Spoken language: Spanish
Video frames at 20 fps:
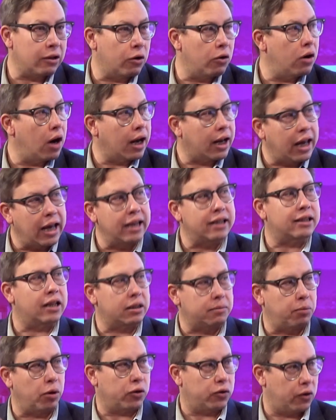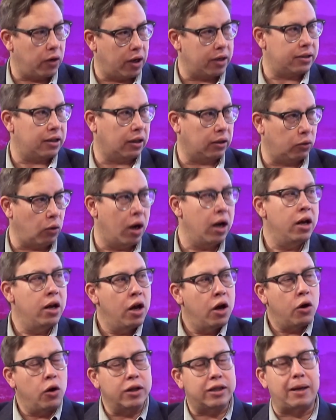con la que estas personas actúan,
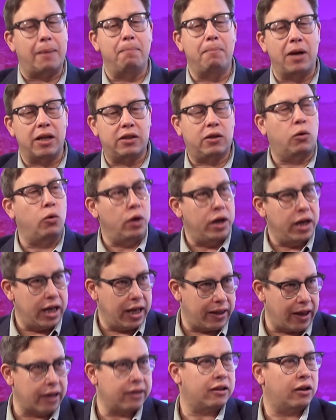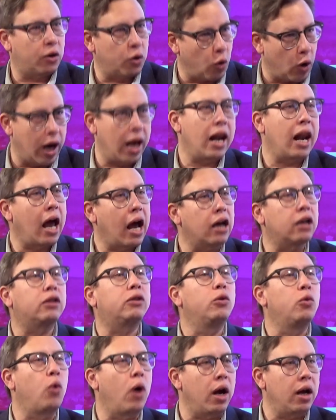esta masculinidad cruel
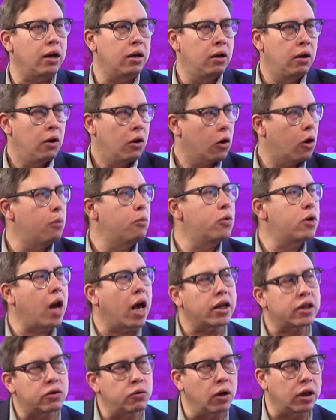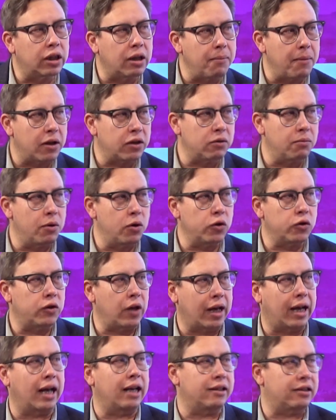actúa como una suerte más o menos
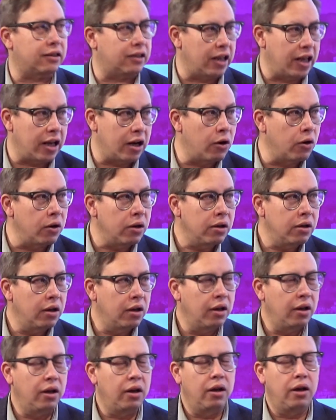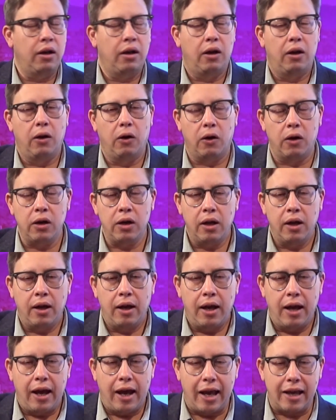de castigo, ¿no?
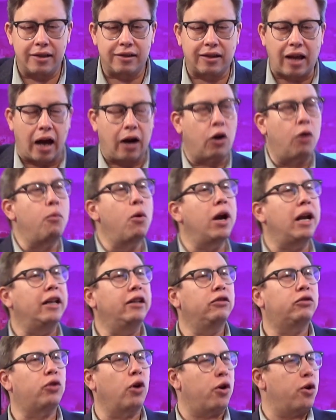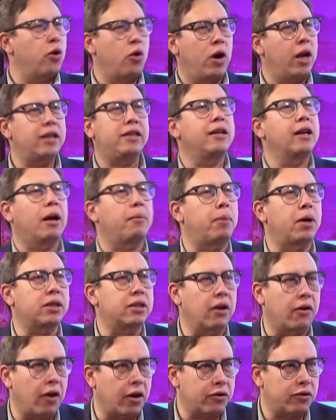Está como el entorno es incapaz
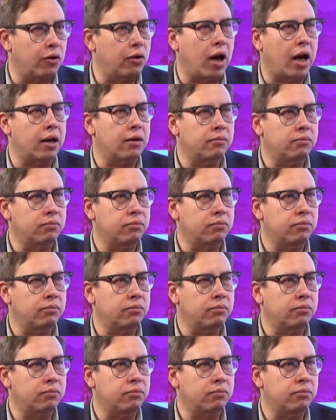de reaccionar.